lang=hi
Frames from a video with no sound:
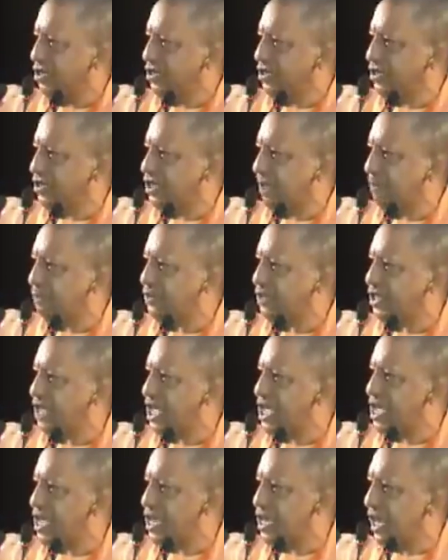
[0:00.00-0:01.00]
ने
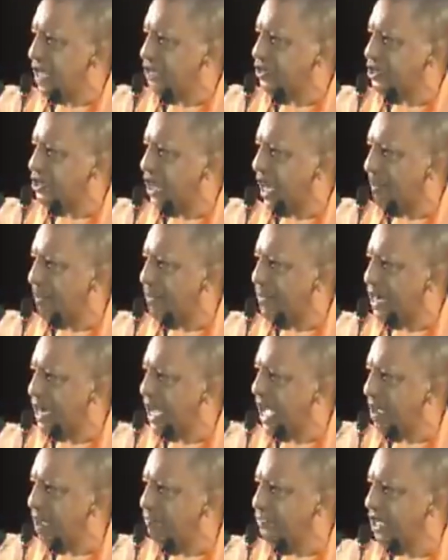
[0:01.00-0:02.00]
सबसे अच्छा
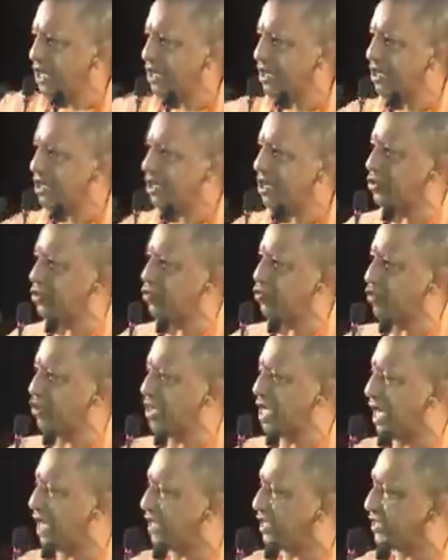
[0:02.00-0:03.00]
परिणाम देकर के
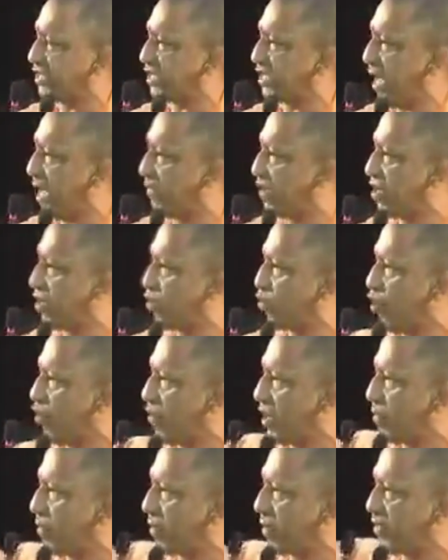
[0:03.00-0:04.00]
दुनिया के सामने
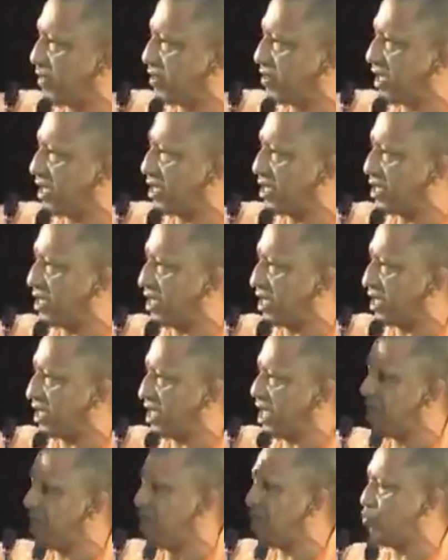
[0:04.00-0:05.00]
कोविड प्रबंधन की एक
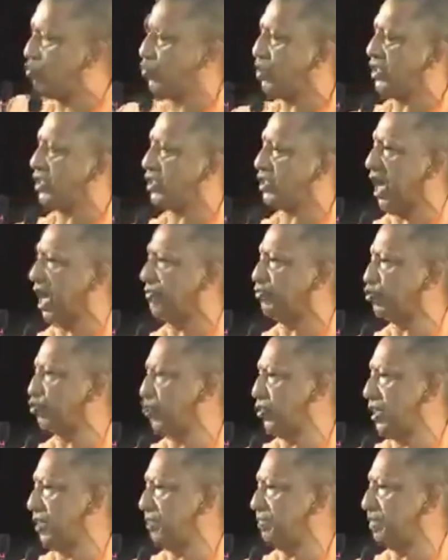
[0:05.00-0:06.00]
नई अनूठी छाप
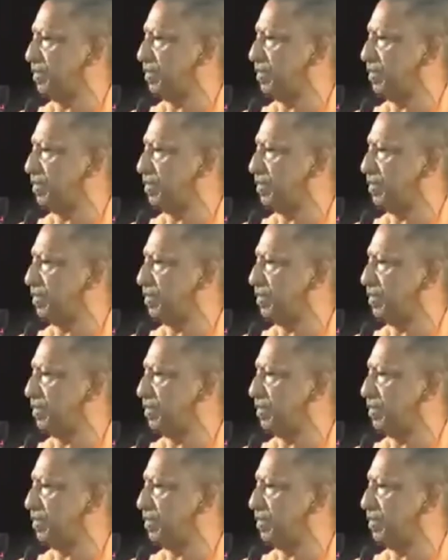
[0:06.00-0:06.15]
छोड़ी